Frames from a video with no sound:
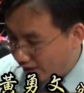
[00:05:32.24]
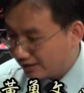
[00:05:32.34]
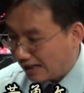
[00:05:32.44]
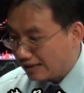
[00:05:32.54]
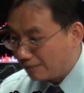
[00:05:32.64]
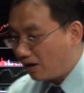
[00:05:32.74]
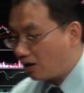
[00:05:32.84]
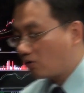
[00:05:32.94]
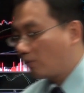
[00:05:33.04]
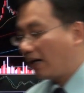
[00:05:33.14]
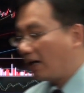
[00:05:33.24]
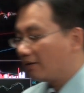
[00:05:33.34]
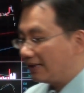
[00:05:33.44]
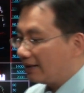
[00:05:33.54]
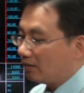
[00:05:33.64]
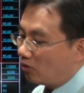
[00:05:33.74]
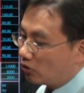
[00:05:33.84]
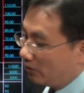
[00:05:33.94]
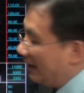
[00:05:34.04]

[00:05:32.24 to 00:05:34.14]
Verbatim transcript: 天跟大家报告股票三只模组，